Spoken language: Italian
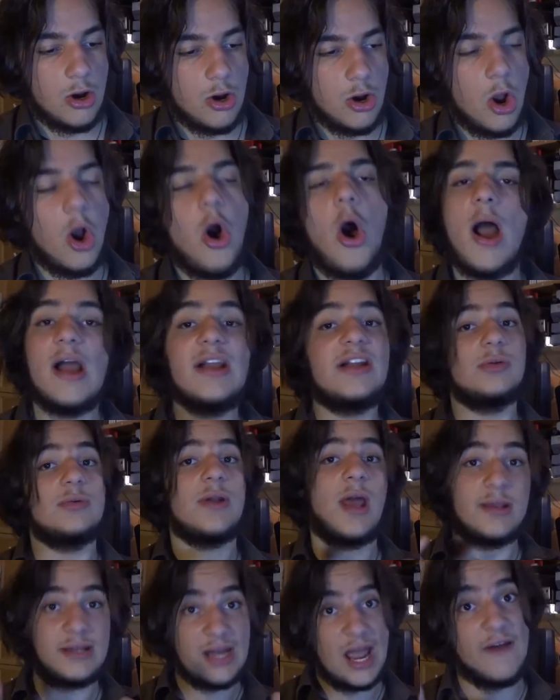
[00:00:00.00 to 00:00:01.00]
ho anche
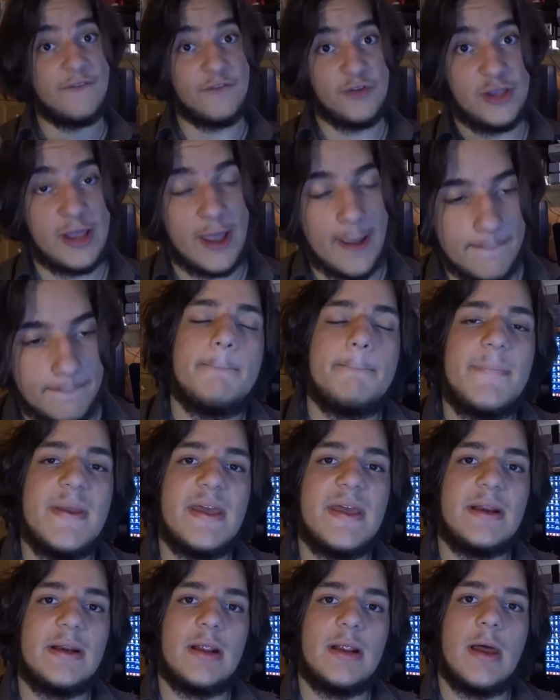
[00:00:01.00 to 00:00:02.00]
una grafica
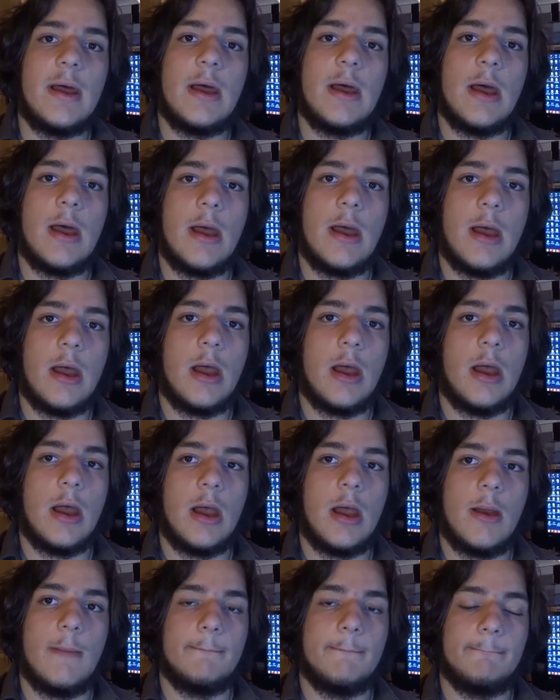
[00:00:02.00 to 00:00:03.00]
per,
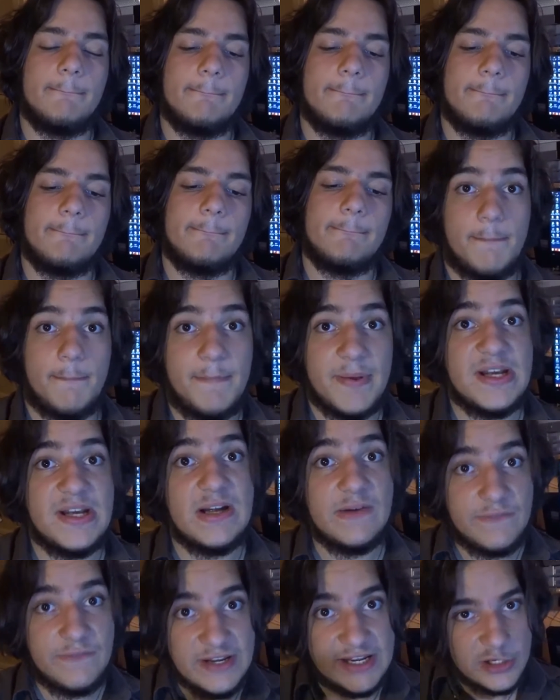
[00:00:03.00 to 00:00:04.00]
uh, per
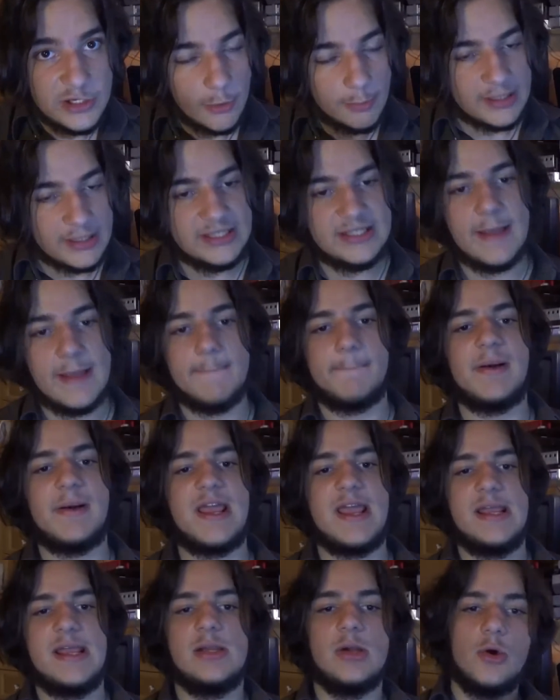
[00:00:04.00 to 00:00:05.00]
il video, per il
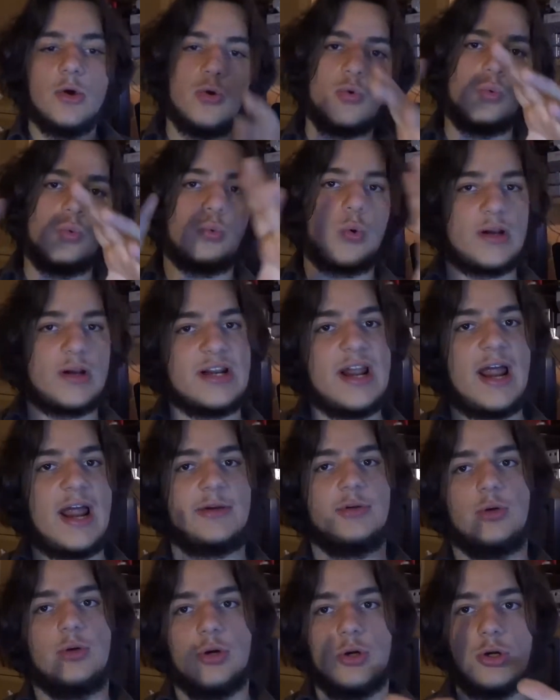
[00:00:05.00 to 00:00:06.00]
gameplay, un
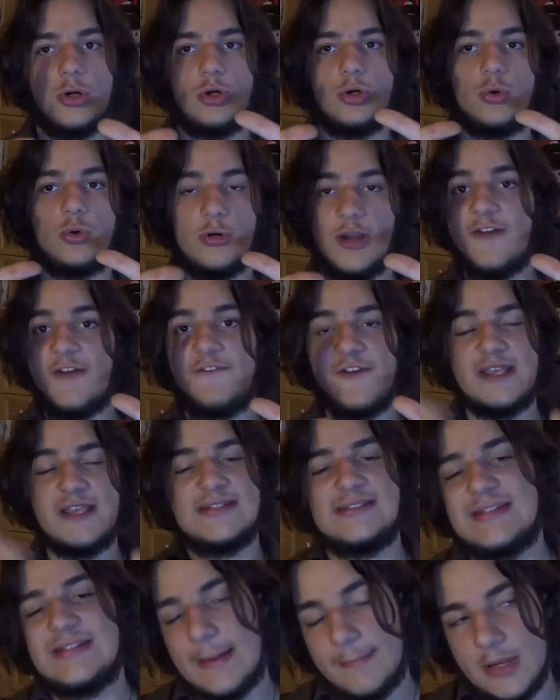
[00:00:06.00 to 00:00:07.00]
quadrato con la
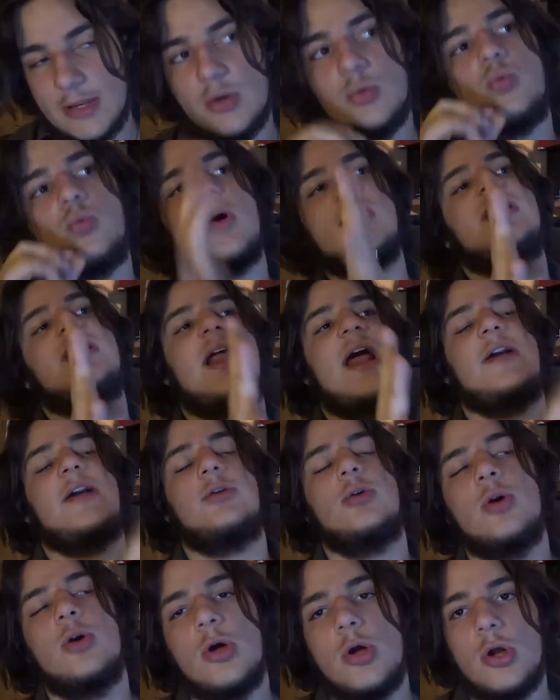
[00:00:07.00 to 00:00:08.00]
facecam e un
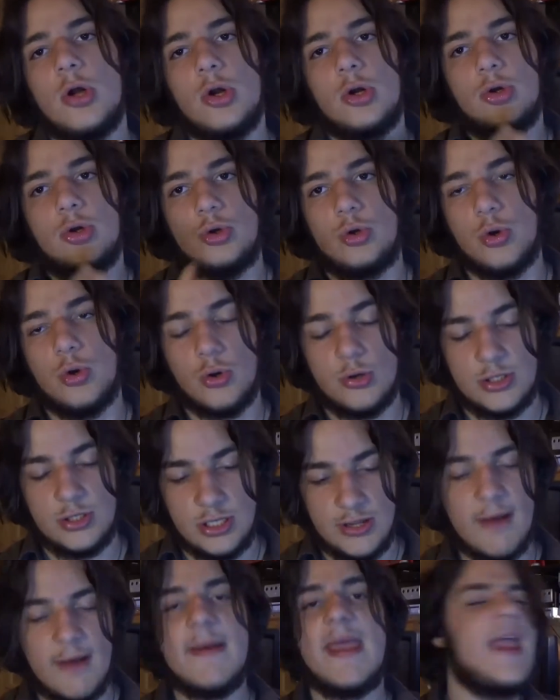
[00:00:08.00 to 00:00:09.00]
quadrato con...
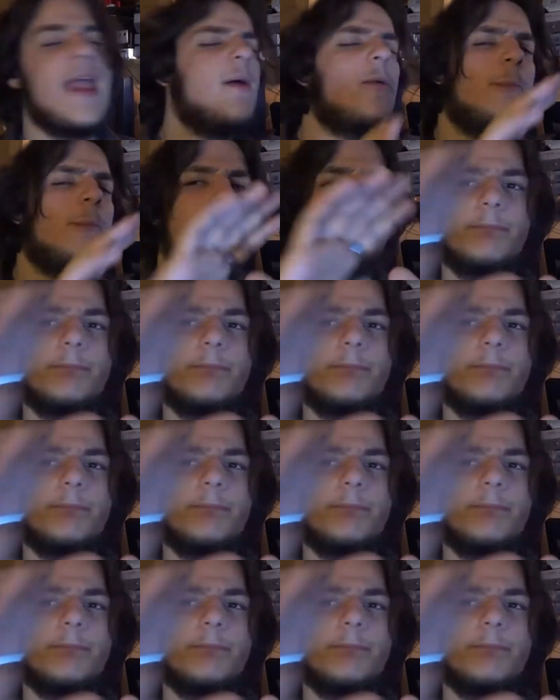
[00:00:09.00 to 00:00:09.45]
vabbè è un...